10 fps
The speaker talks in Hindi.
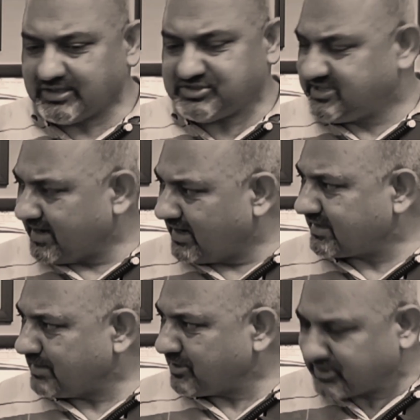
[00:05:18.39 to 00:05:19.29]
तो ये जे
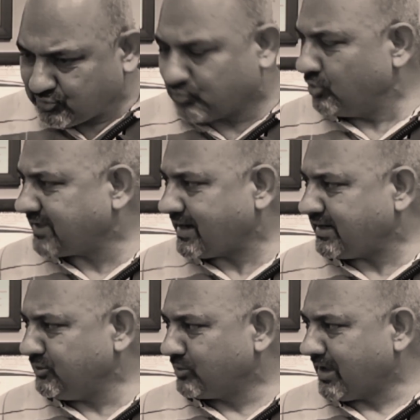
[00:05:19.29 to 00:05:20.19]
एंड के में कौन
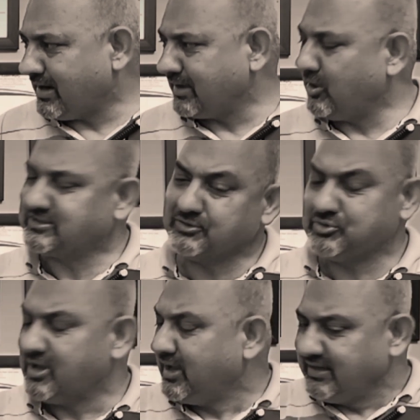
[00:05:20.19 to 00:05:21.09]
कह रहा नहीं हो रहा हालांकि
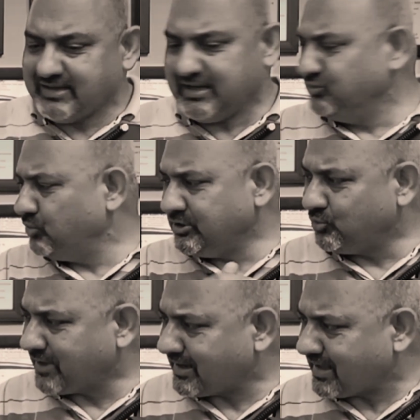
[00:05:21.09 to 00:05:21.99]
अच्छा ये
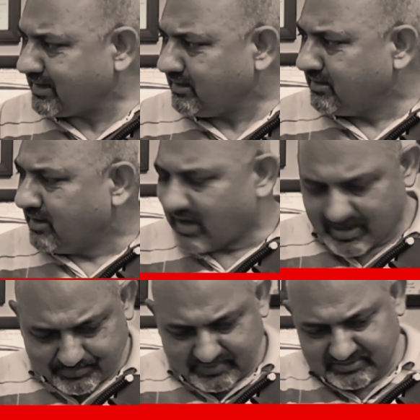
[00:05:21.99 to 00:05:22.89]
हिंदू हिंदू क्या कह रहे हैं हम्म।